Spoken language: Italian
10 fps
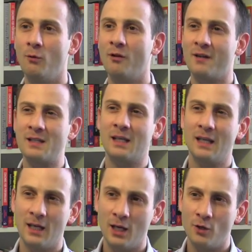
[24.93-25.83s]
Una frase
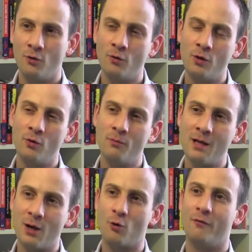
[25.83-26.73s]
che non, non
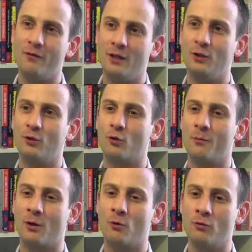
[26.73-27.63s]
mi ha convinto
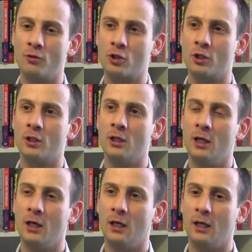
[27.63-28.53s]
come coach
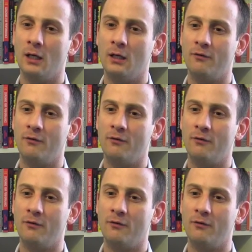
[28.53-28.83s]
eh,